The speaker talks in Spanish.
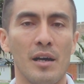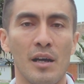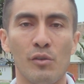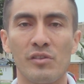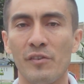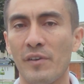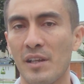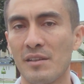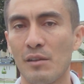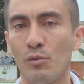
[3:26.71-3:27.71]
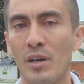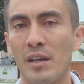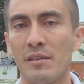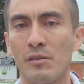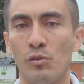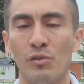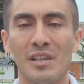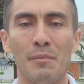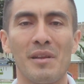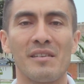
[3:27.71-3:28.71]
a los diferentes lugares
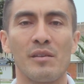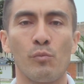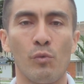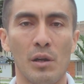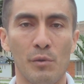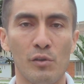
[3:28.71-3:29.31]
donde me desenvuelvo,